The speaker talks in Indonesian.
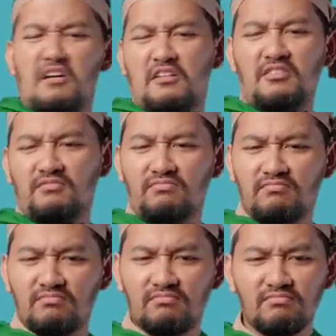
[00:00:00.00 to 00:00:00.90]

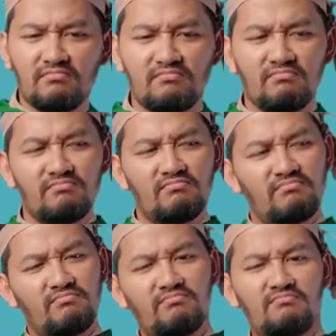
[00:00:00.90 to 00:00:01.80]
masyarakat Mesir terhadap
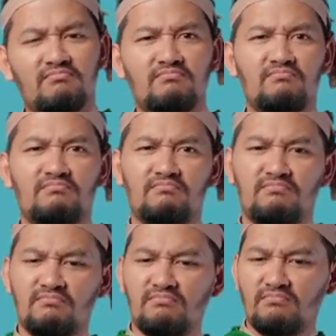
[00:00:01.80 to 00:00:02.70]
Fir'aun.
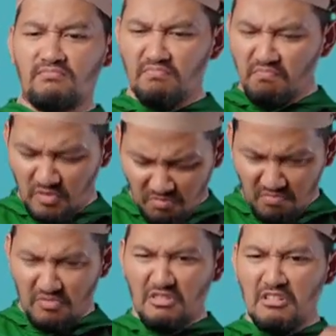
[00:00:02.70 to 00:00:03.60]

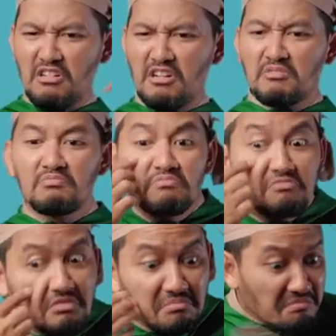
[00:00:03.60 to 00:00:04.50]
Firaun meminta
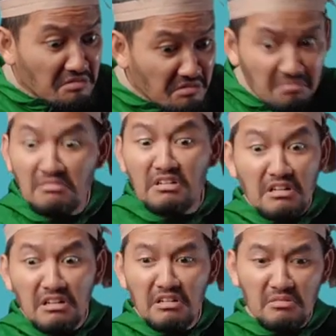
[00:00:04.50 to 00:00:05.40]
mereka
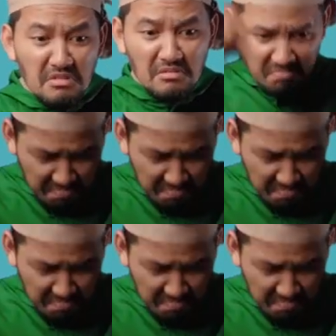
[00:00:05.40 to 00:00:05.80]
menunjukkan sesuatu